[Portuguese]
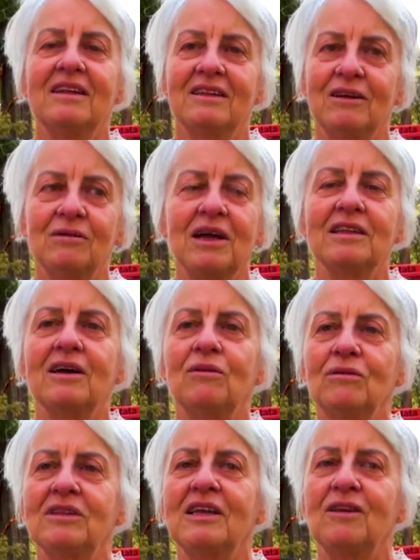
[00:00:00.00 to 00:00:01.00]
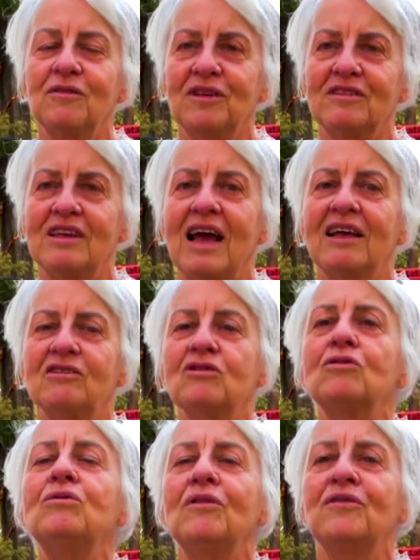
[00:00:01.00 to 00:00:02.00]
Então cada um tem que fazer a
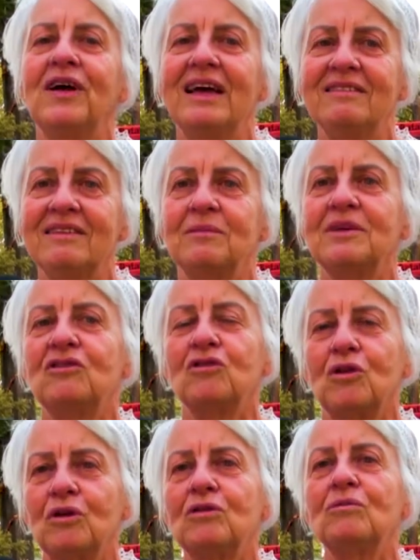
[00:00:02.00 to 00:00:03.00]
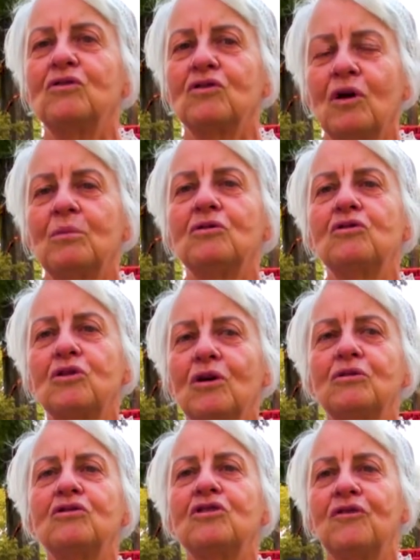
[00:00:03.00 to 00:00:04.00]
sua festa, mas somos
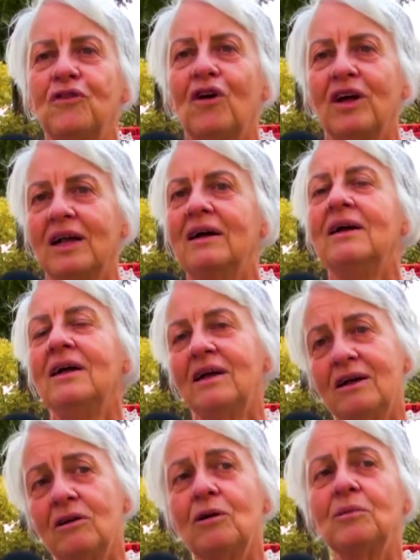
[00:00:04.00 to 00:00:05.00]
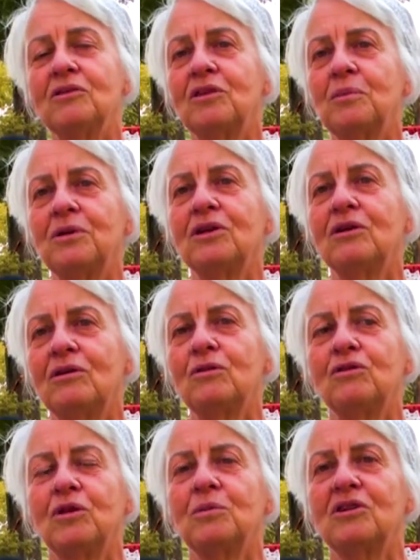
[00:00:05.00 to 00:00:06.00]
todos de fora. Como eu sempre
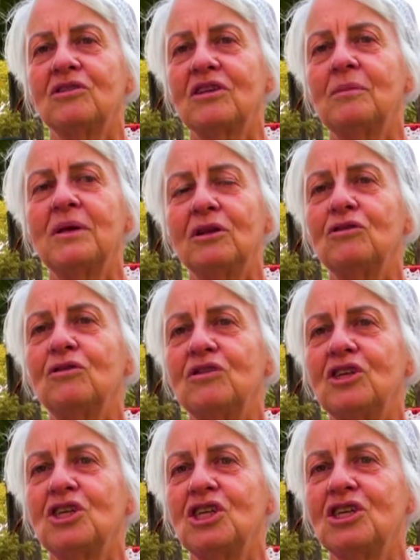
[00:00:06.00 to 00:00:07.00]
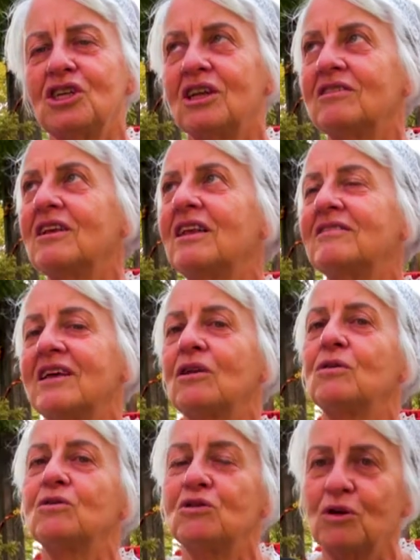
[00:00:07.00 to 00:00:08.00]
costumo dizer, menos os indígenas, eles
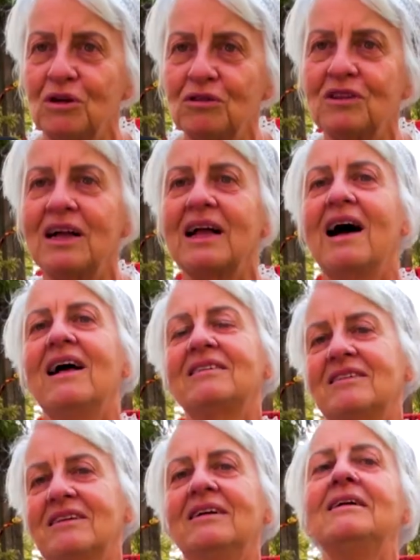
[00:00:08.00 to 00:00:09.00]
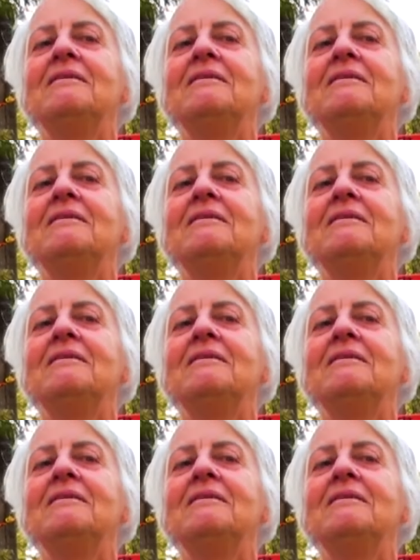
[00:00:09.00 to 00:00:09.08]
eram os donos da casa